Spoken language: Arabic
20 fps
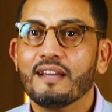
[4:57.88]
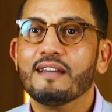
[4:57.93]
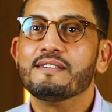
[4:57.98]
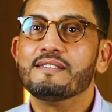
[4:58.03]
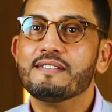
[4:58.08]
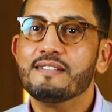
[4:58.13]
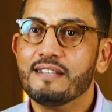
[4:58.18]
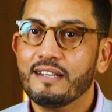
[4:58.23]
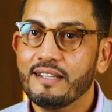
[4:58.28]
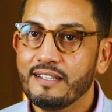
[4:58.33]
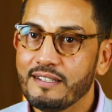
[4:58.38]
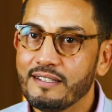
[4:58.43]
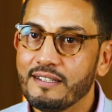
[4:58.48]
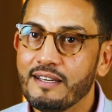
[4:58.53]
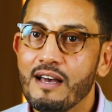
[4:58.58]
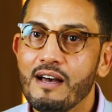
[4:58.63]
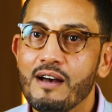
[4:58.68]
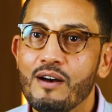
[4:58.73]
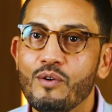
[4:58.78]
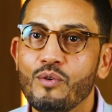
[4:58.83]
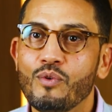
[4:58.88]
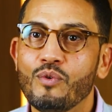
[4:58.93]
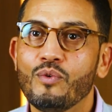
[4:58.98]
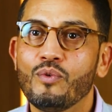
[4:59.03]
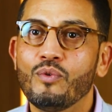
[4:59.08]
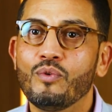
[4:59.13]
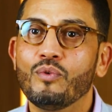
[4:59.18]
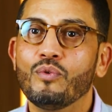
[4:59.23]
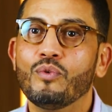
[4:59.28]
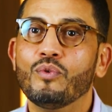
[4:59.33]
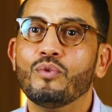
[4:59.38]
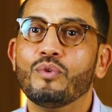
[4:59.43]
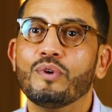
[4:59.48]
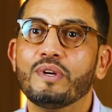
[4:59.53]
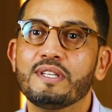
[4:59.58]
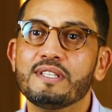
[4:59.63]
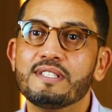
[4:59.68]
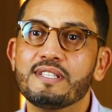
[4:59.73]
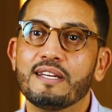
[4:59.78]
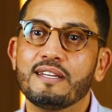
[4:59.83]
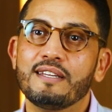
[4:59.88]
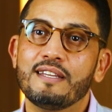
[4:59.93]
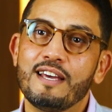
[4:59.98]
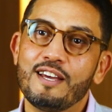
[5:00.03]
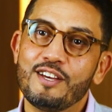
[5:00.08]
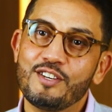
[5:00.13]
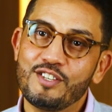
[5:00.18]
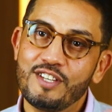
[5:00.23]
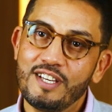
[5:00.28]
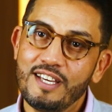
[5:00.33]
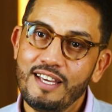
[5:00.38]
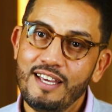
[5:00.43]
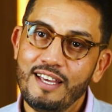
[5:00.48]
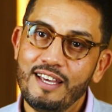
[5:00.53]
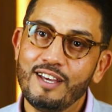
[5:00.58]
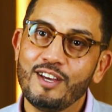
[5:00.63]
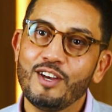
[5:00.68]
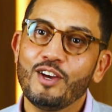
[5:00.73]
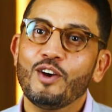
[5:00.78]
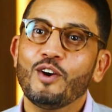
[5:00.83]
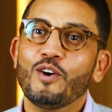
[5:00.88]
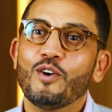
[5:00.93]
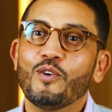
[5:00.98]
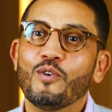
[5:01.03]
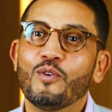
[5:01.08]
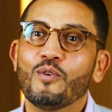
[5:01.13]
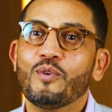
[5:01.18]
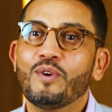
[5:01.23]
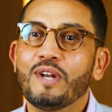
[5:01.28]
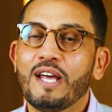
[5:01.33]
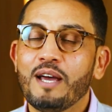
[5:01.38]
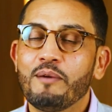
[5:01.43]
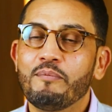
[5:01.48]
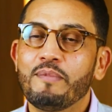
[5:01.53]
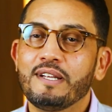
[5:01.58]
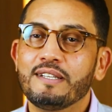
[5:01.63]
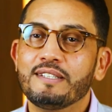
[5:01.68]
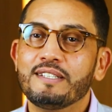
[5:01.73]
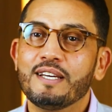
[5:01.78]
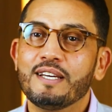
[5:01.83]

عزيز عليا وانسان ناجح والاعمال